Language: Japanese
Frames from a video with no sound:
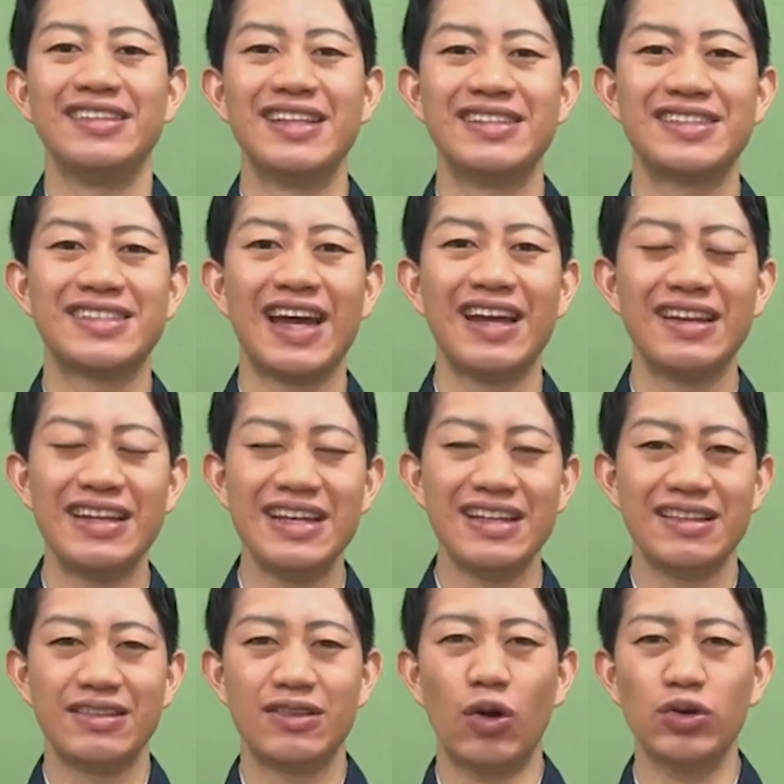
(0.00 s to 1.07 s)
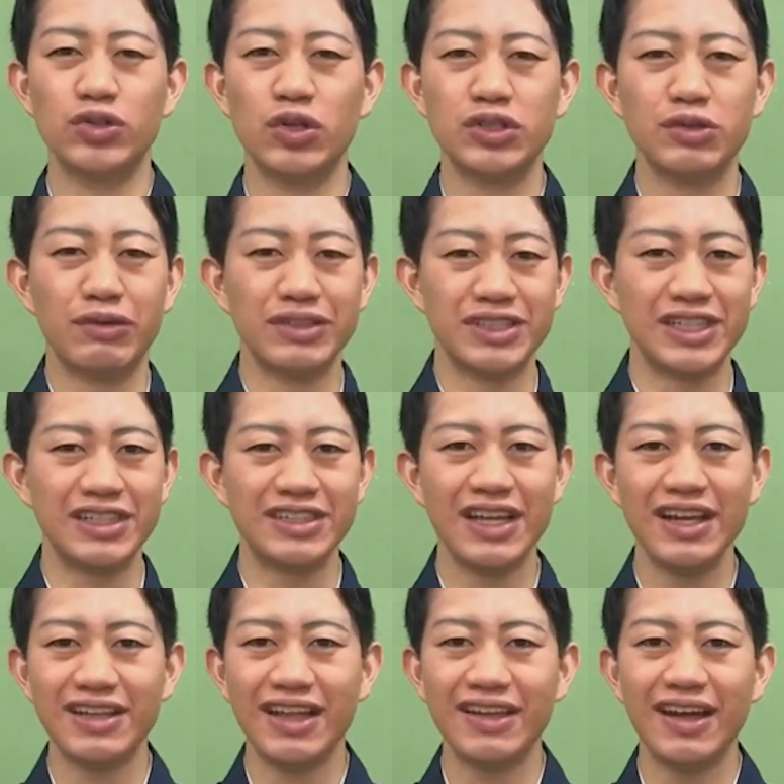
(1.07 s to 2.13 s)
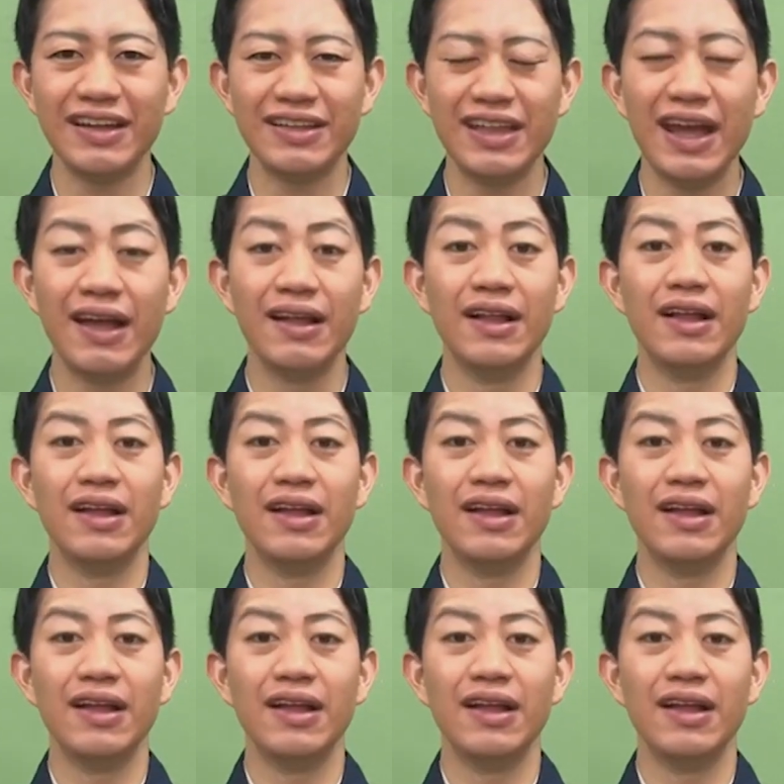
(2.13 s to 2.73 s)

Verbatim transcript: 実際に道場上を知っていただいて